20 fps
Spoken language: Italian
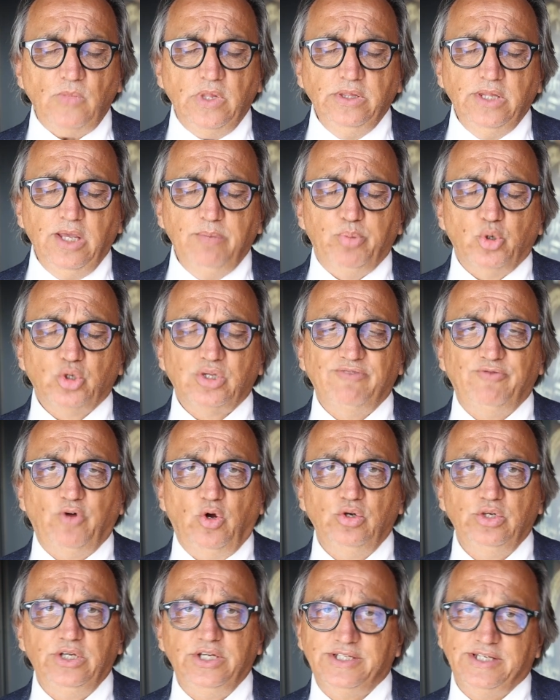dei
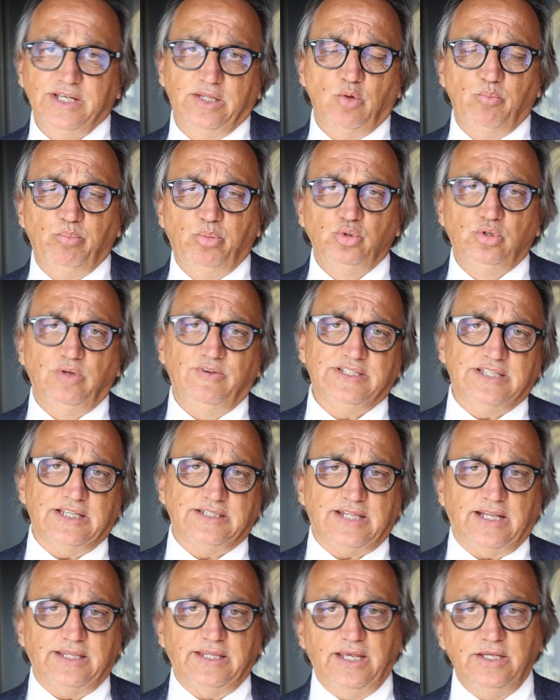portafogli sia da un punto di vista
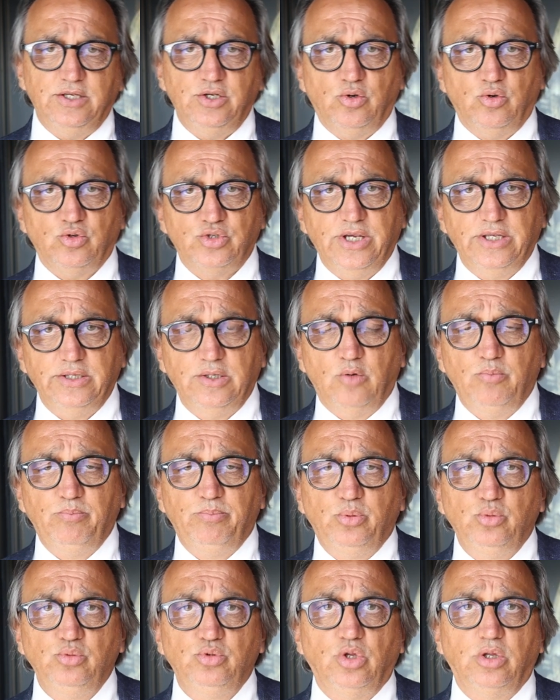strategico sia da un
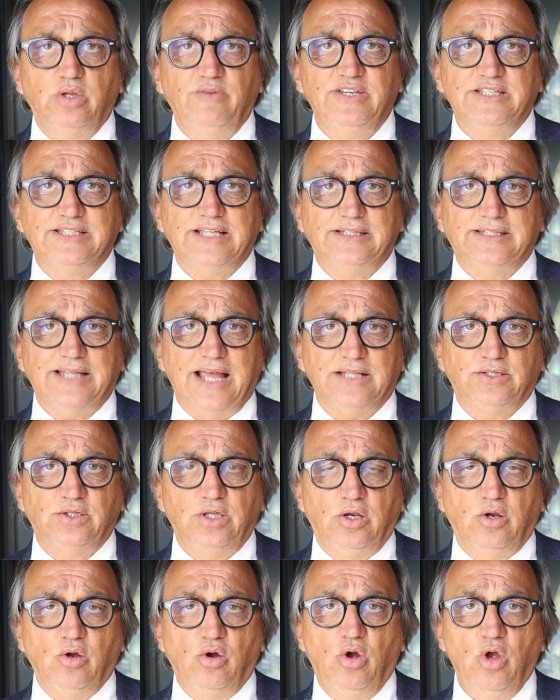punto di vista
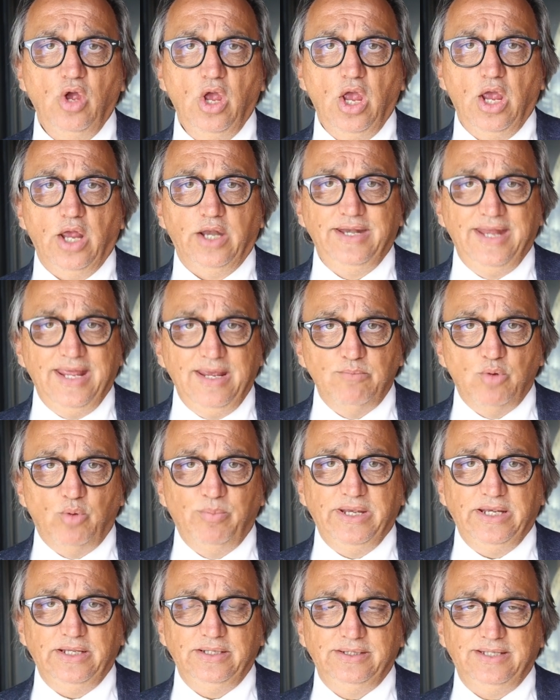tattico nei
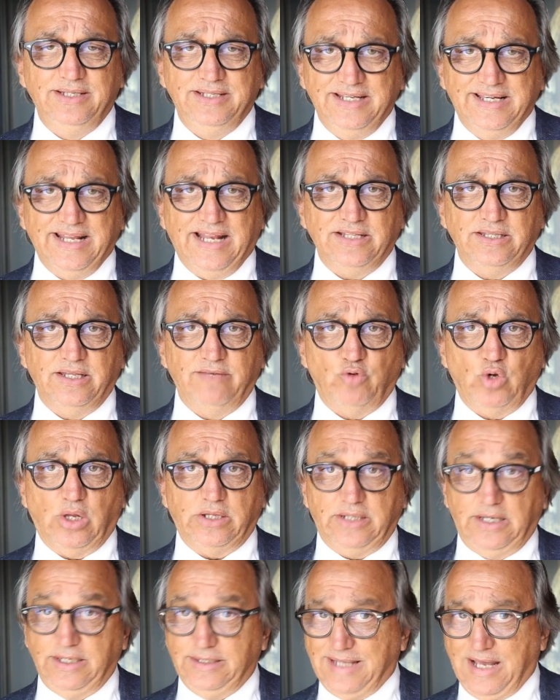momenti di grande
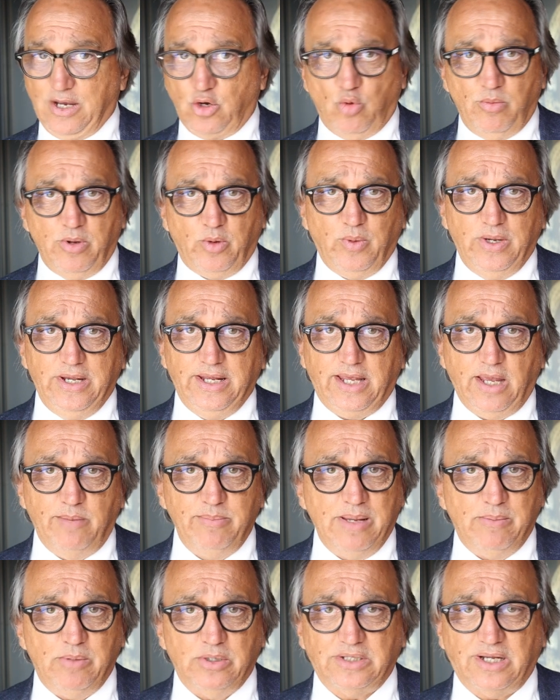volatilità come quelli che
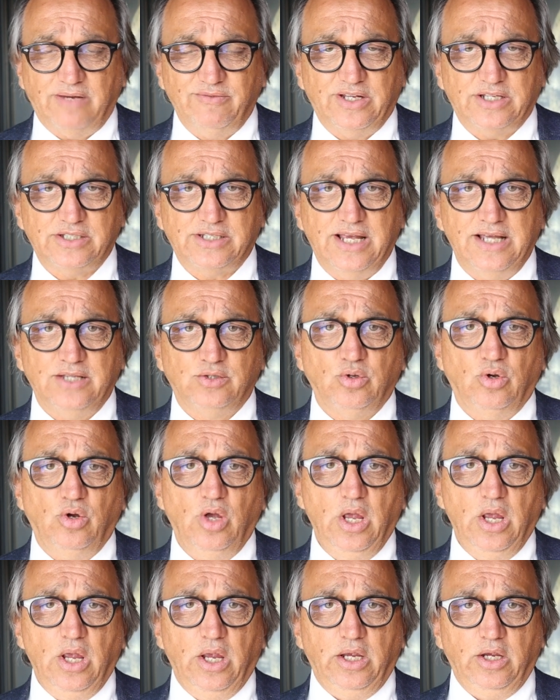abbiamo attraversato
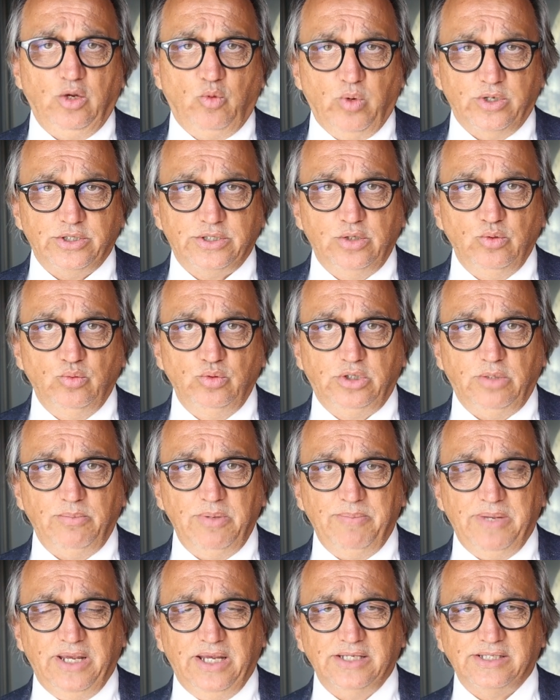in questi ultimi
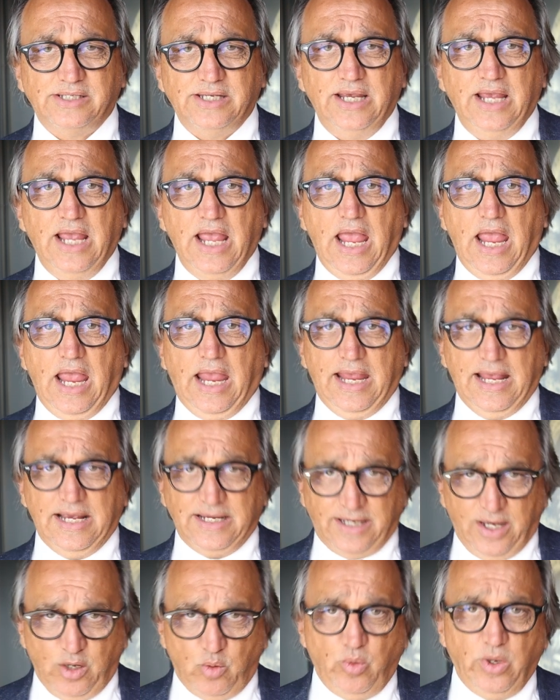mesi e
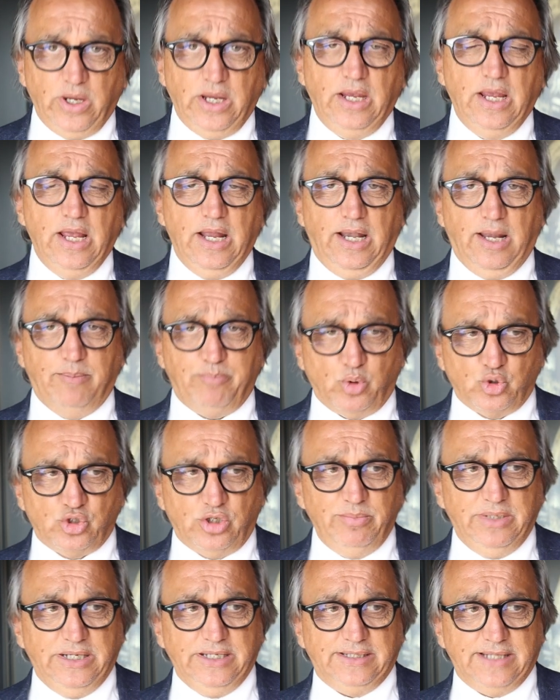anche qui la
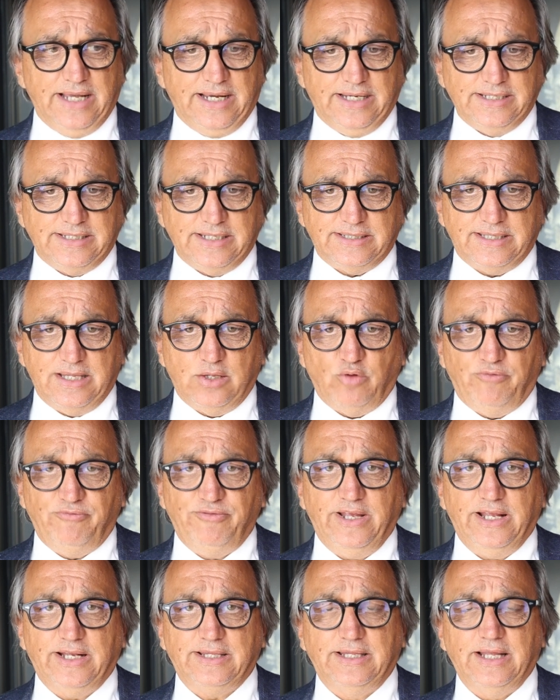possibilità che ci è stata
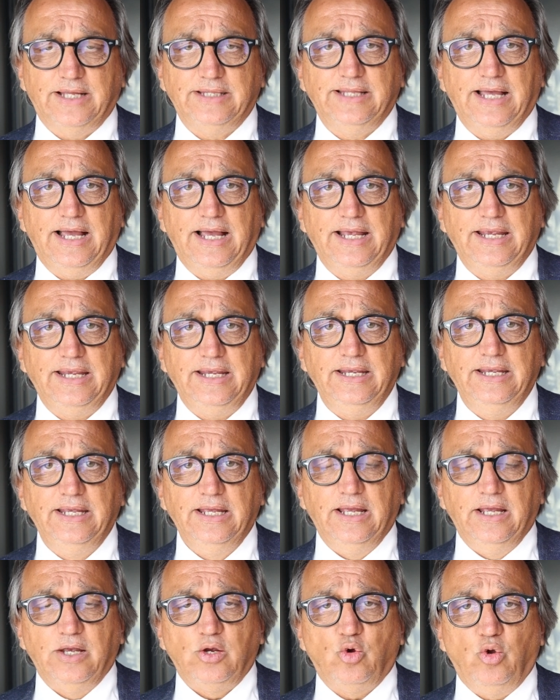offerta dai
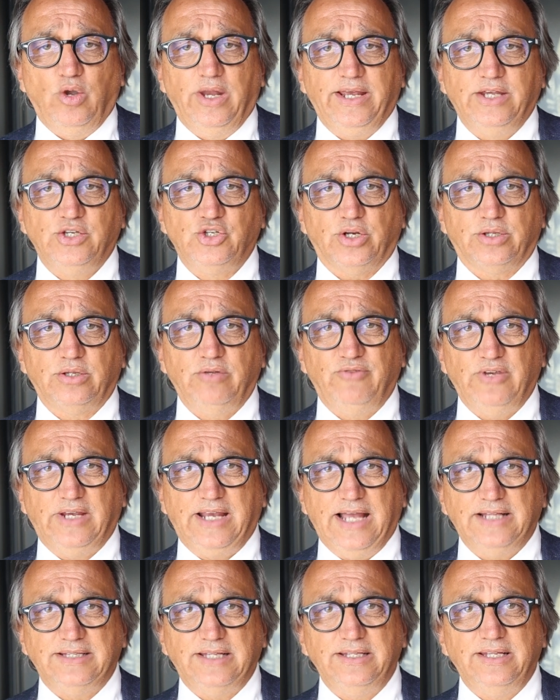colleghi
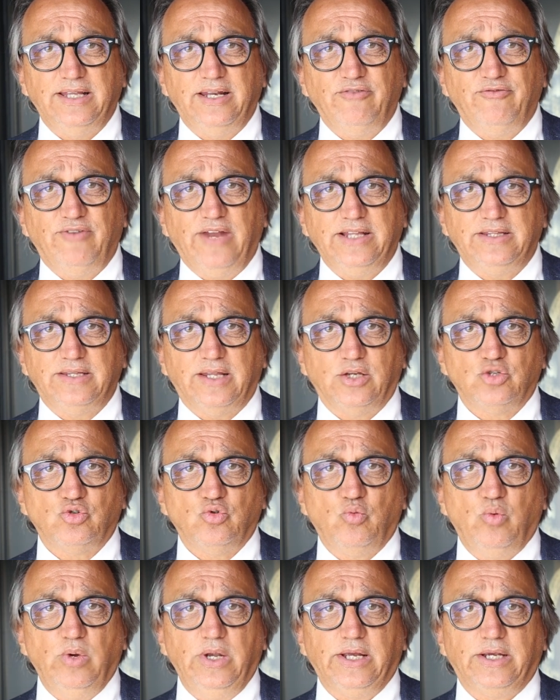certificati di riflettere
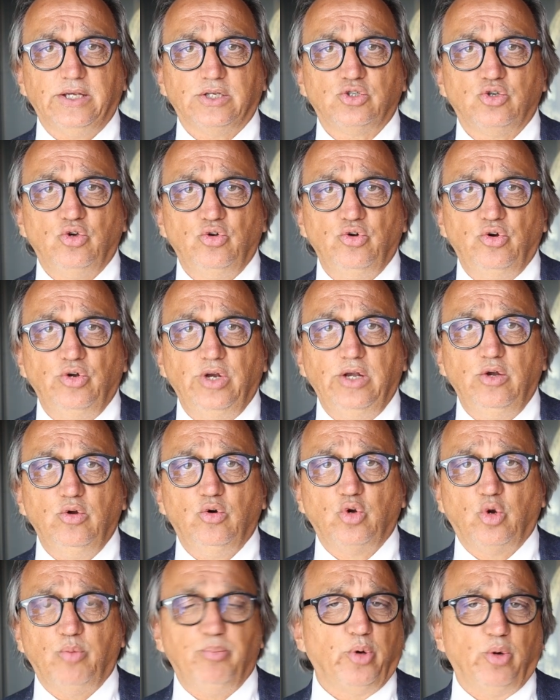su quelle che sono le
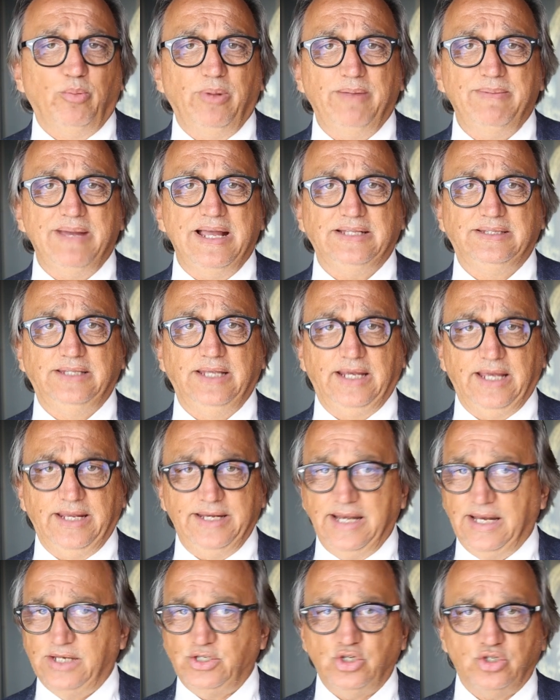loro problematiche
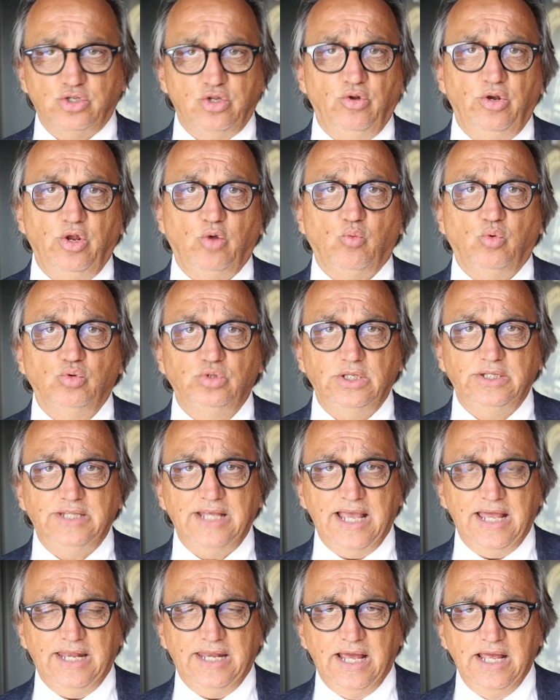nella gestione
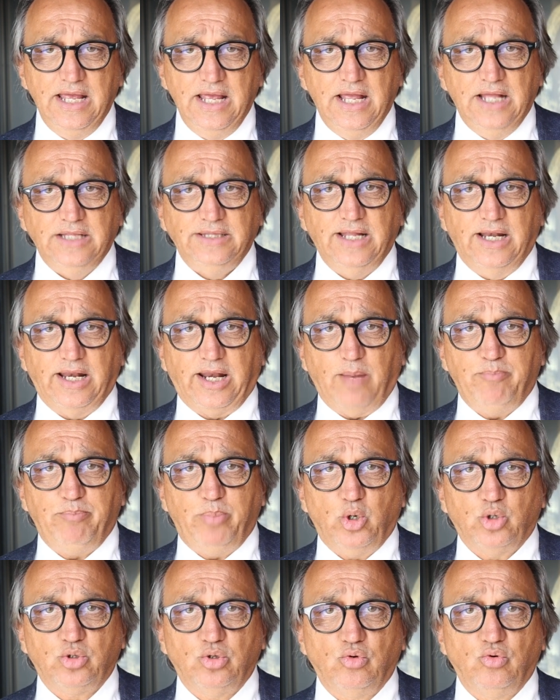quotidiana del
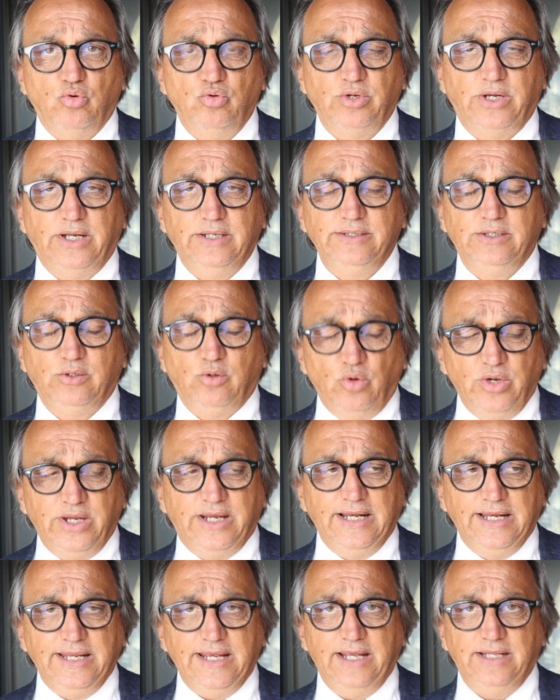rapporto con, con i
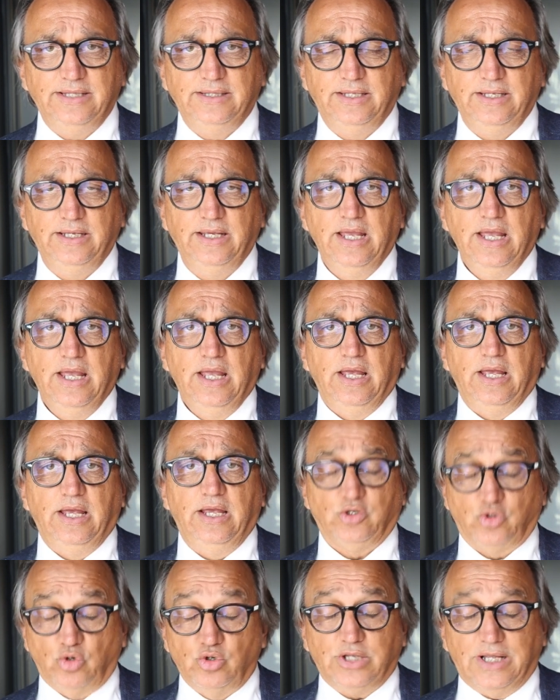clienti eh,
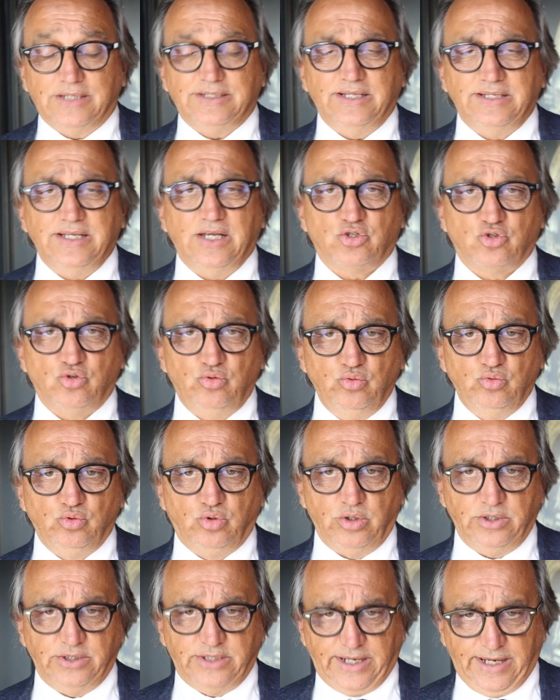sono state di
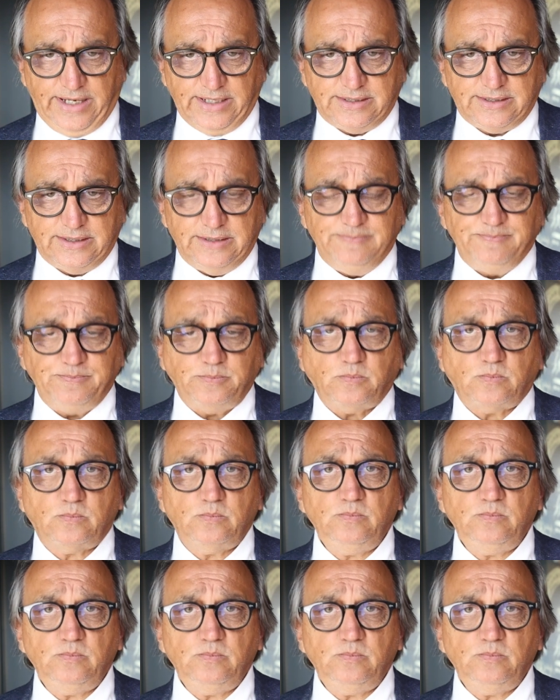assoluto interesse.